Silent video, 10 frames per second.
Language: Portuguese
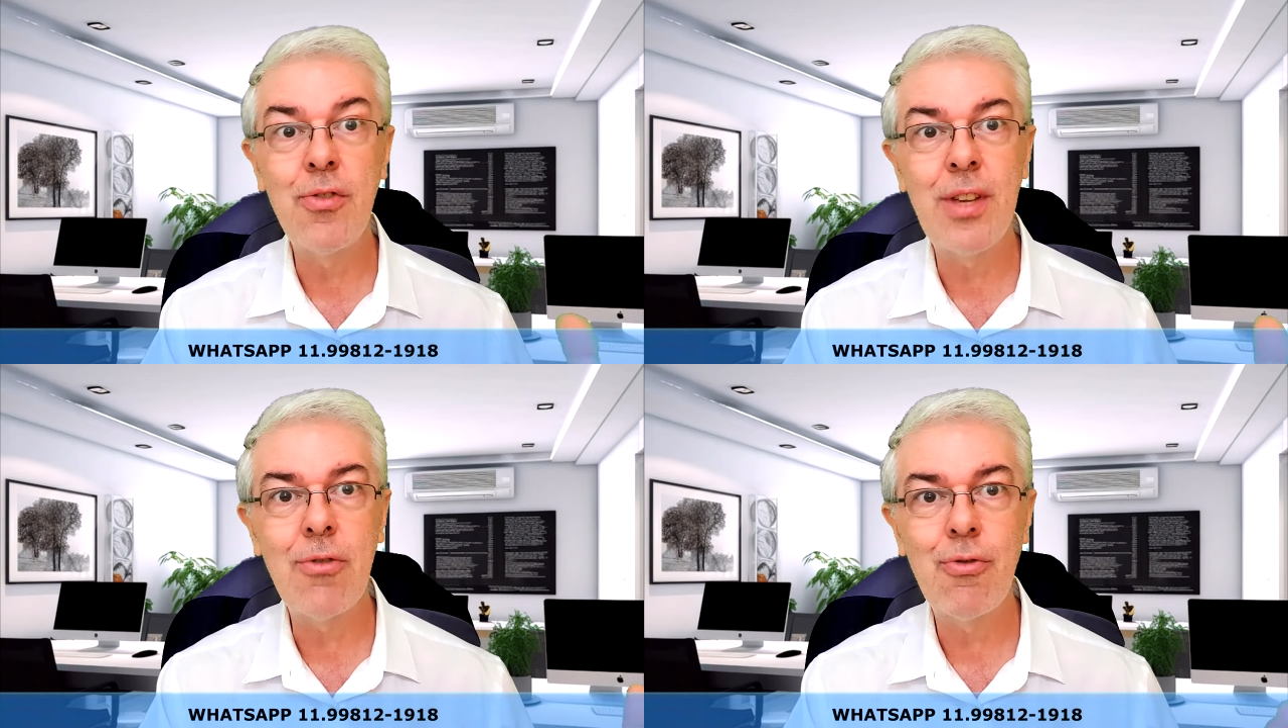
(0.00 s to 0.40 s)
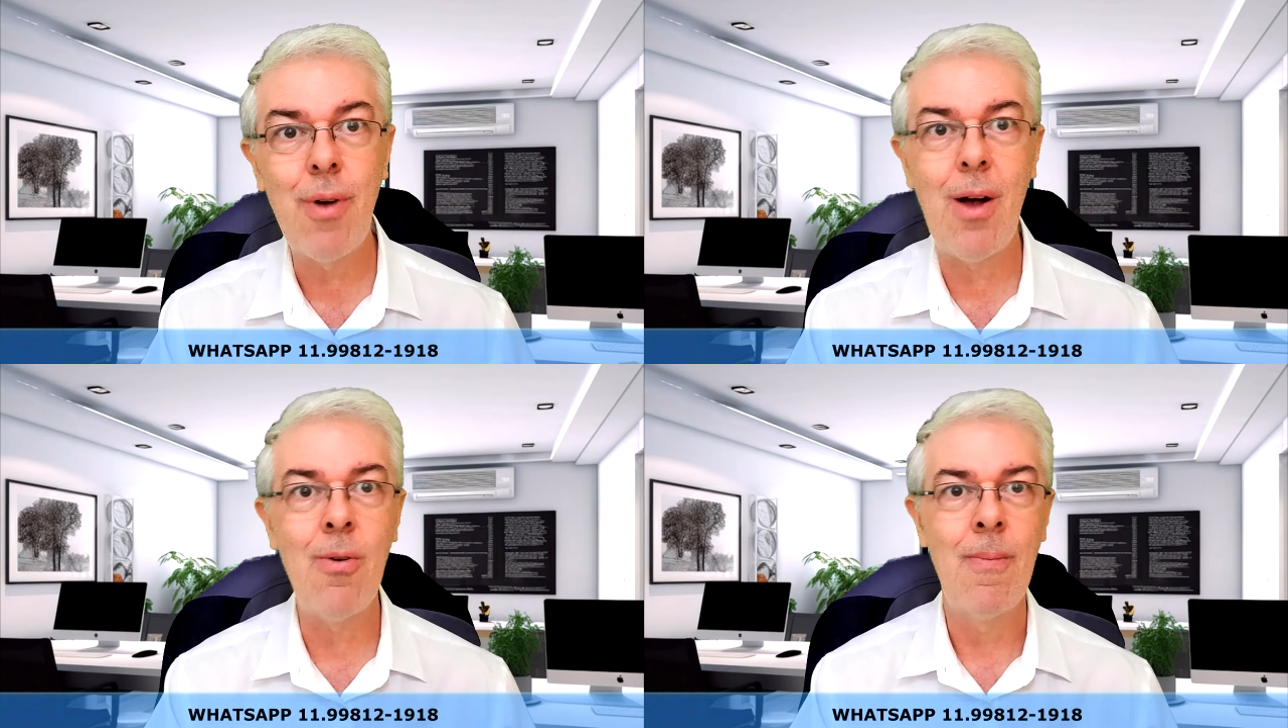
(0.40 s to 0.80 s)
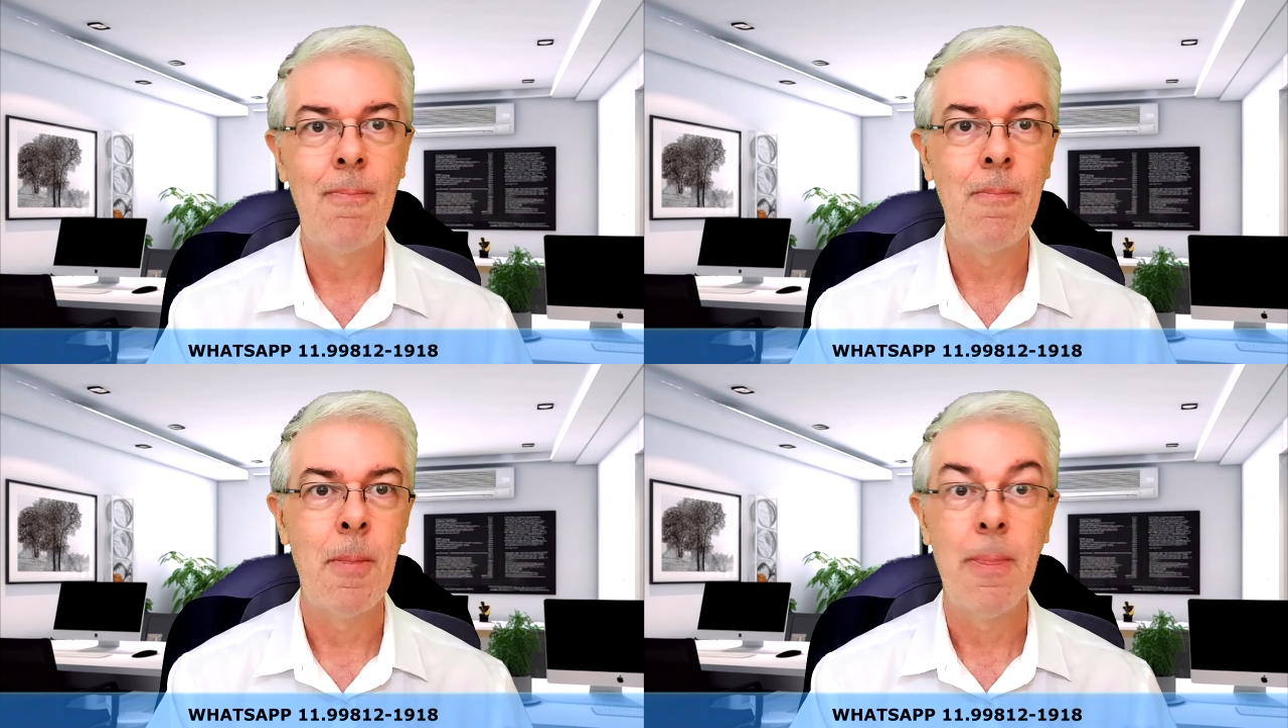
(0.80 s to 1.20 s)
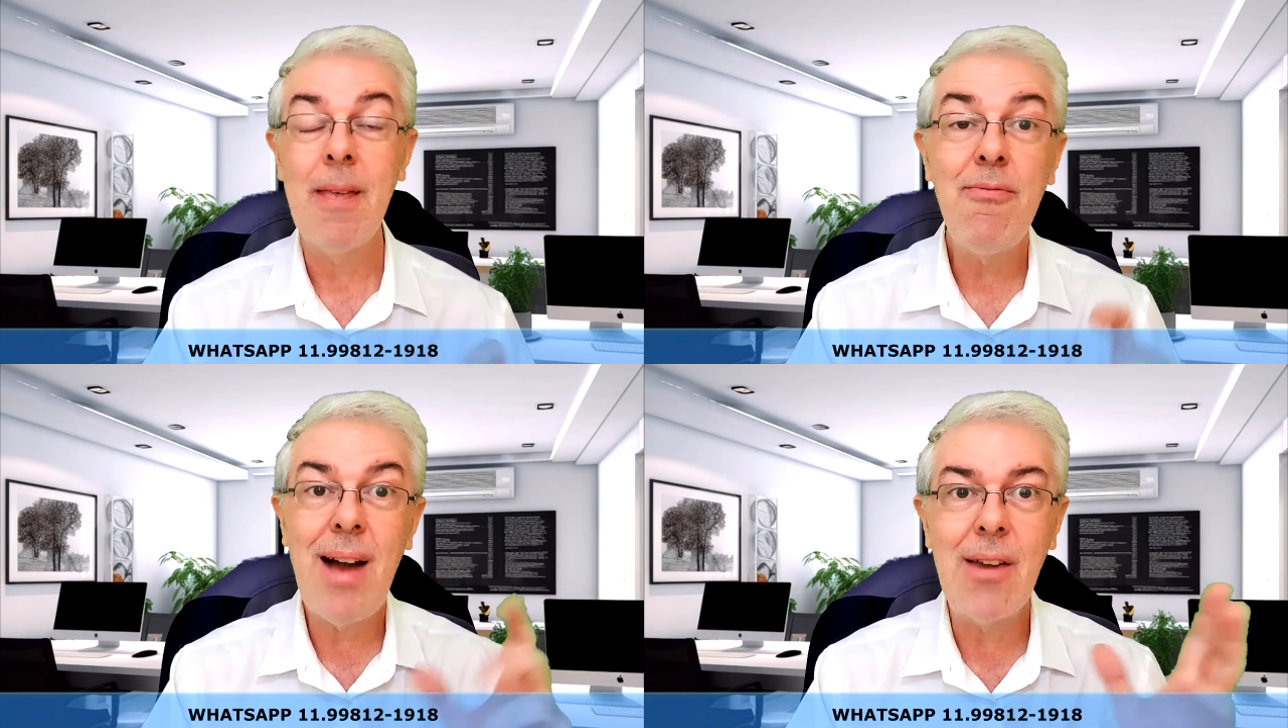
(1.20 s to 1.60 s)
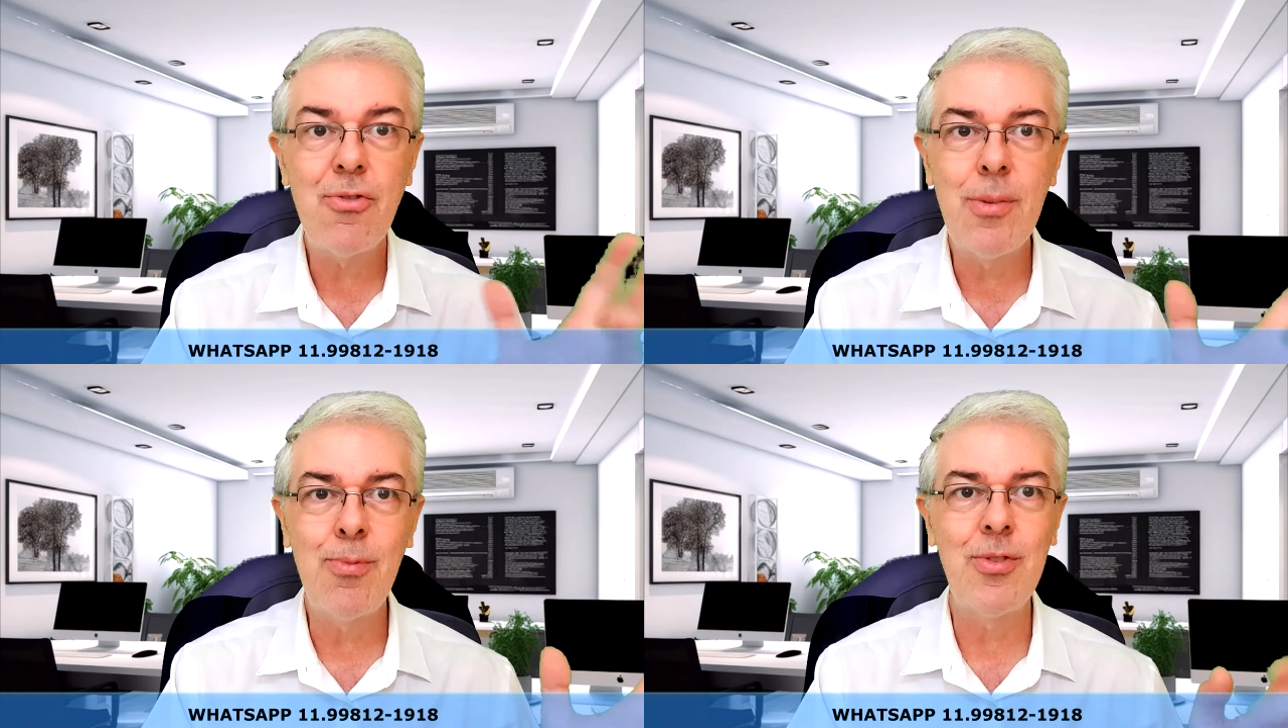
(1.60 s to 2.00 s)
sexual. Tem vários
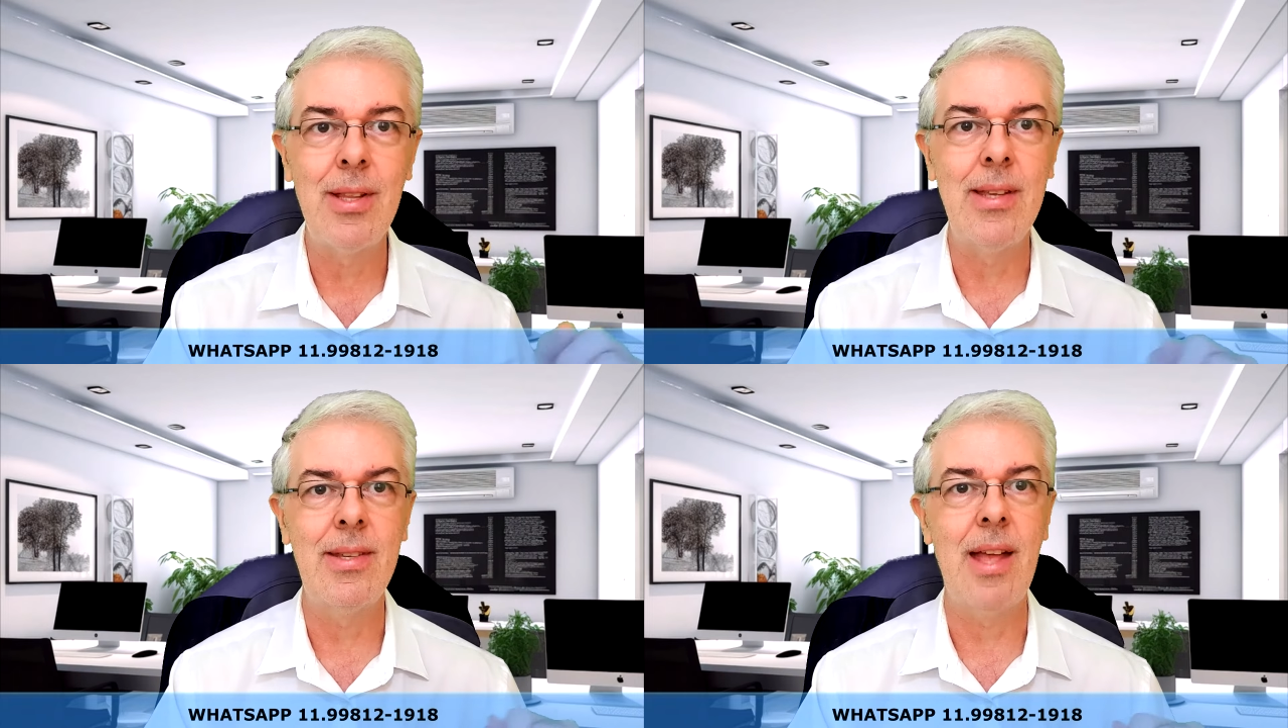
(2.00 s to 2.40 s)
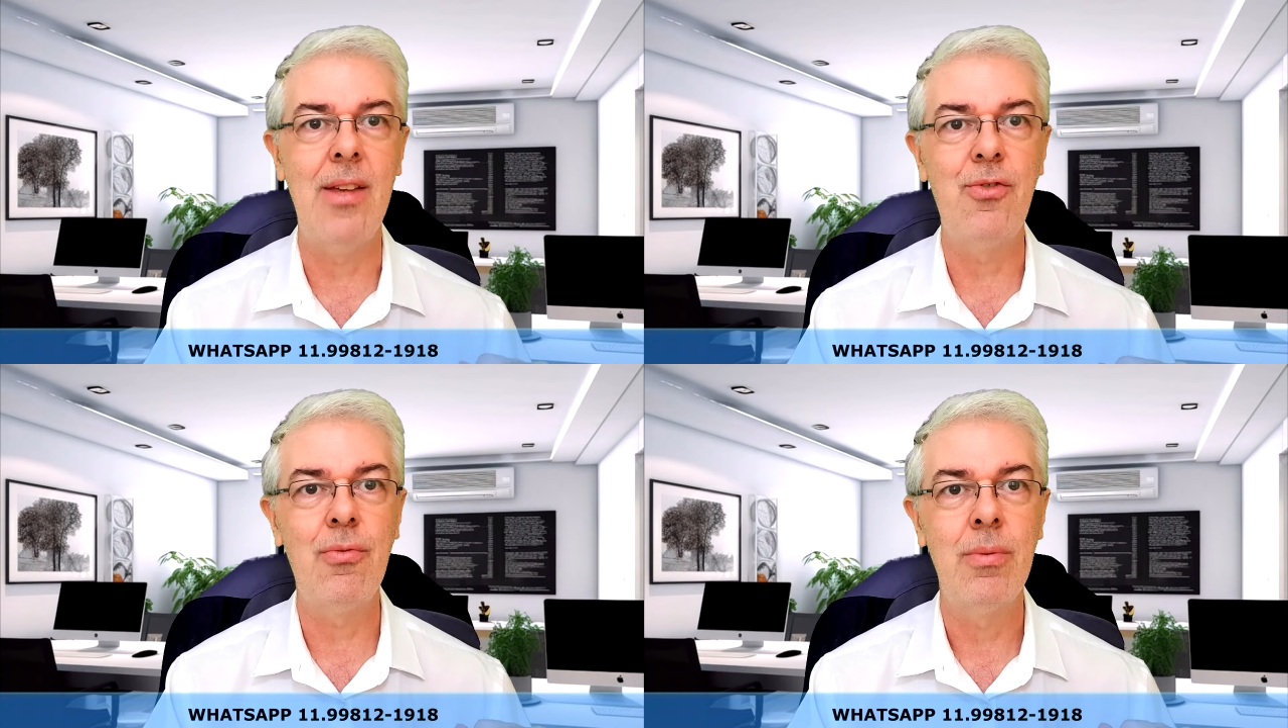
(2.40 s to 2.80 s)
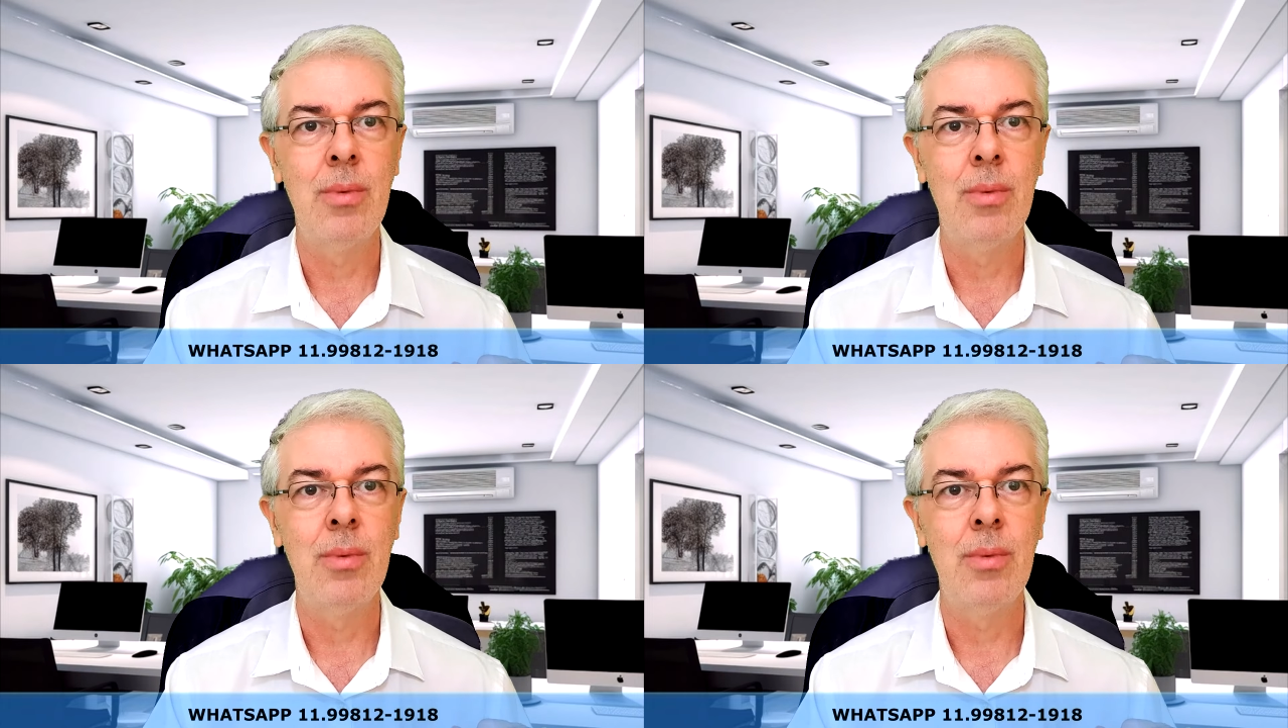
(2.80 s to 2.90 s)
tipos de anestésico.